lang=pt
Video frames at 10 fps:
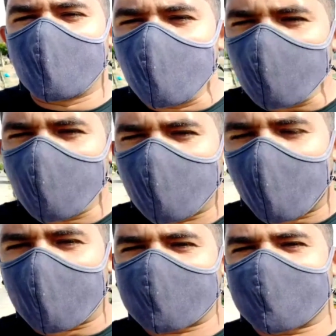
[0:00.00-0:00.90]
tudo
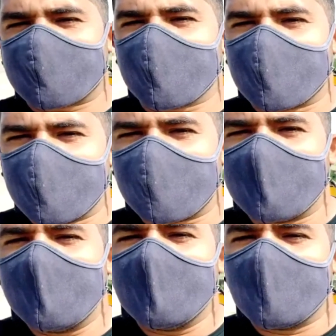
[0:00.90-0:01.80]
possa seguir
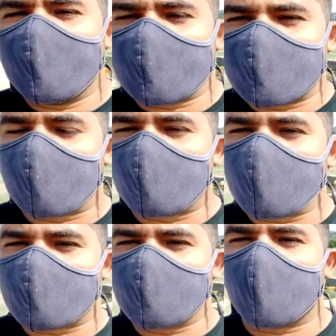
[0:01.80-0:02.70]
no seu
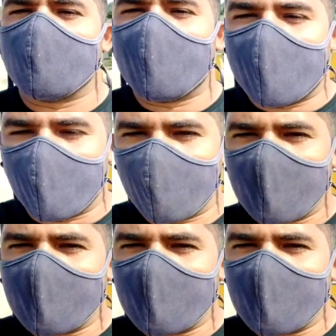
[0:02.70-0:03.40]
curso normal.